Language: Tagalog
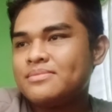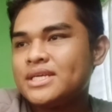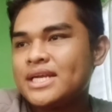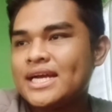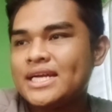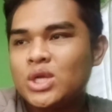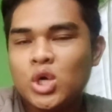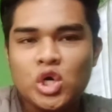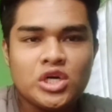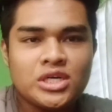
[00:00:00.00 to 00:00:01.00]

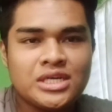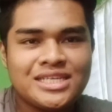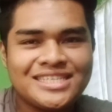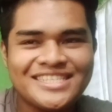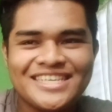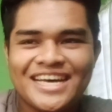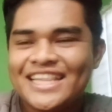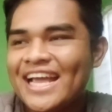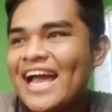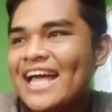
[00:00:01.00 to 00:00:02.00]
Bernardo.
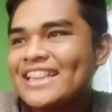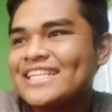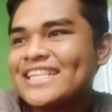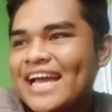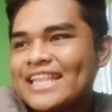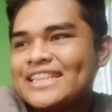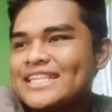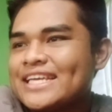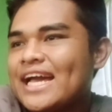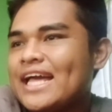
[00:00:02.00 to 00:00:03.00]
Ate Ate Kat, Kat,
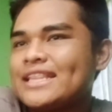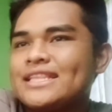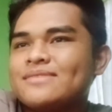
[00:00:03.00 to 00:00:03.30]
Ate Kat.